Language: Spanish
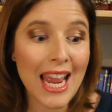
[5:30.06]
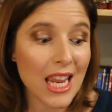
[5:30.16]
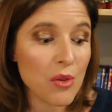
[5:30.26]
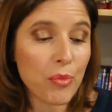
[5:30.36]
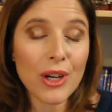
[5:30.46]

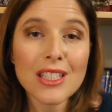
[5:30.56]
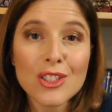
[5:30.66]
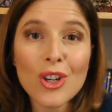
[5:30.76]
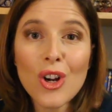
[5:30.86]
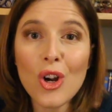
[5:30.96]
y por
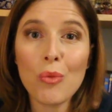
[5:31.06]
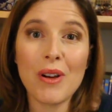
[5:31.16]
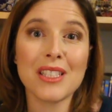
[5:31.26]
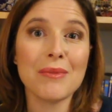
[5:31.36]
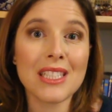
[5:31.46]
eso lo
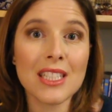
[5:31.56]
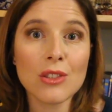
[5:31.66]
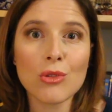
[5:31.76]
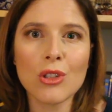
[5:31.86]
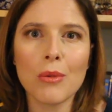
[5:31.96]
plasma así en
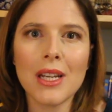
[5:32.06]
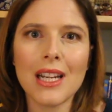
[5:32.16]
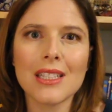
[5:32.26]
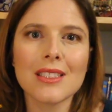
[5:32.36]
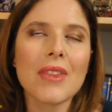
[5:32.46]
sus
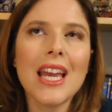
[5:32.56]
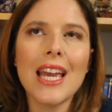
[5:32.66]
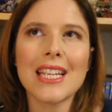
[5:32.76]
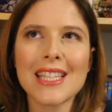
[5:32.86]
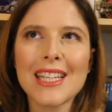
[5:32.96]
novelas.
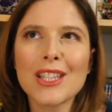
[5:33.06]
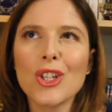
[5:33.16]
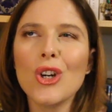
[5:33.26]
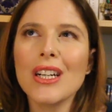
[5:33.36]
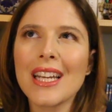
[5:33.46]
Es
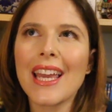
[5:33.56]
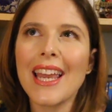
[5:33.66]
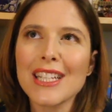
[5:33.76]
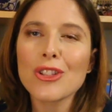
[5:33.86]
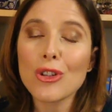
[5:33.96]
cierto
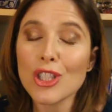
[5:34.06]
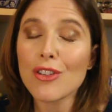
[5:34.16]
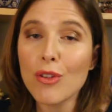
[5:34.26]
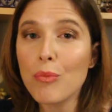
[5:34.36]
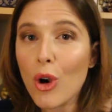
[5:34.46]
que esto nos
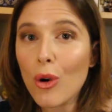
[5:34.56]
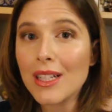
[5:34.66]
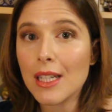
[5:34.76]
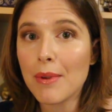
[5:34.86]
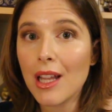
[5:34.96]
chafa un poco
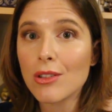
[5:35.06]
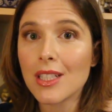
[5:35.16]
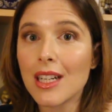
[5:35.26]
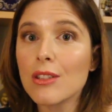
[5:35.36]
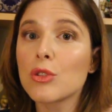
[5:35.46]
el tema de
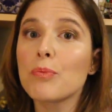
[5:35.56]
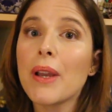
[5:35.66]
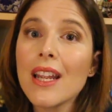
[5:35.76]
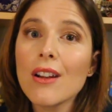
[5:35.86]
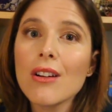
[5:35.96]
los enanos,
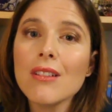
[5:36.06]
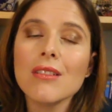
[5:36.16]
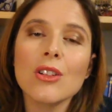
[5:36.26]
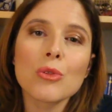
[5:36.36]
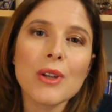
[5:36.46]
pero
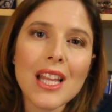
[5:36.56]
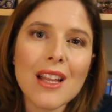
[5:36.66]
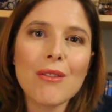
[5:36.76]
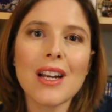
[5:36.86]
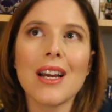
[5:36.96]
os voy a
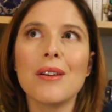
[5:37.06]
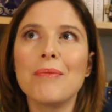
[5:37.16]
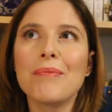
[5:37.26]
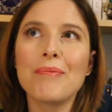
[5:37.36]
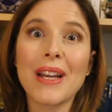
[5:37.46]
dar una
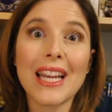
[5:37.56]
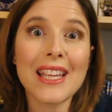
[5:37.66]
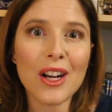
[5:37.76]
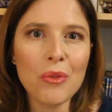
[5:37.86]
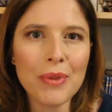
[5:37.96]

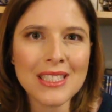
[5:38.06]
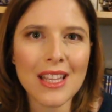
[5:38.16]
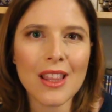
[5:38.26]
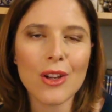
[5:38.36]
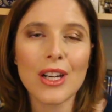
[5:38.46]
pequeña
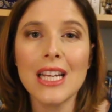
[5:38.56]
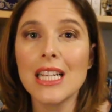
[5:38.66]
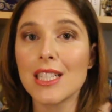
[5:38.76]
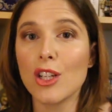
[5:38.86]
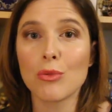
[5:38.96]
compensación.
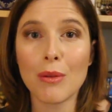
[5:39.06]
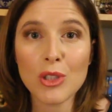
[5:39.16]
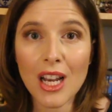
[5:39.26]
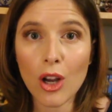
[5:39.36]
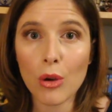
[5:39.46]
Si nos
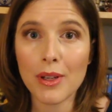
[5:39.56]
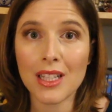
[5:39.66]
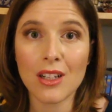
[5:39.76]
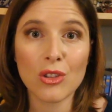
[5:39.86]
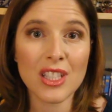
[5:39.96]
vamos al
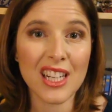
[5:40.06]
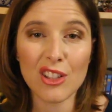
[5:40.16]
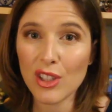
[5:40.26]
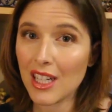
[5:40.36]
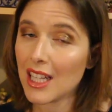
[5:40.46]
Hobbit, cosa que
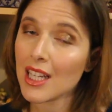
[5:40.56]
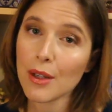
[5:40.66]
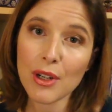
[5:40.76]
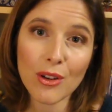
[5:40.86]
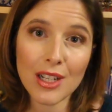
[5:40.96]
no tiene nada
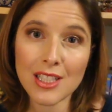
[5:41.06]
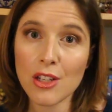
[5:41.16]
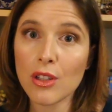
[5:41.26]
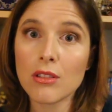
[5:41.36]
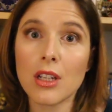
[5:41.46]
que ver con el
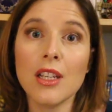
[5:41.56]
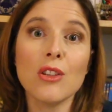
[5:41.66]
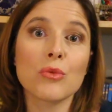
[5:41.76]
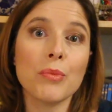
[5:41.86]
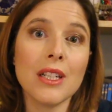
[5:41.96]
Señor de los
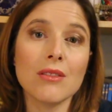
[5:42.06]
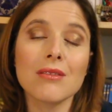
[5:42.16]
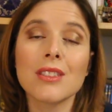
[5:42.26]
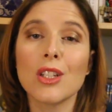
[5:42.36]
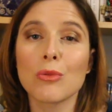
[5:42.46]
Anillos, pero
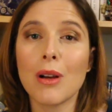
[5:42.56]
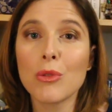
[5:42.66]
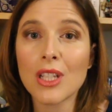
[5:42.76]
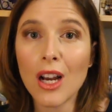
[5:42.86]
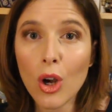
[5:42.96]
si nos
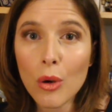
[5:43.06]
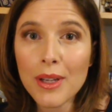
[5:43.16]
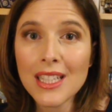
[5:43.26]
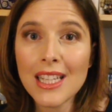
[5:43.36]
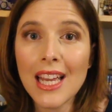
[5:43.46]
vamos al
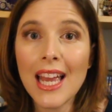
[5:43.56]
Hobbit,